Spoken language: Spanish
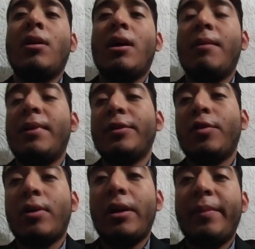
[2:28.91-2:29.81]
hablando
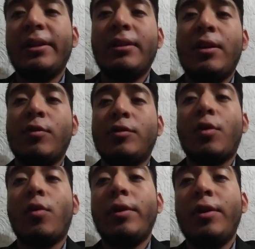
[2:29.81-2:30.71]
localmente, nuestro
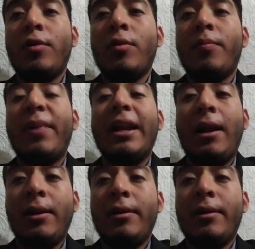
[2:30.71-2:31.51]
código penal.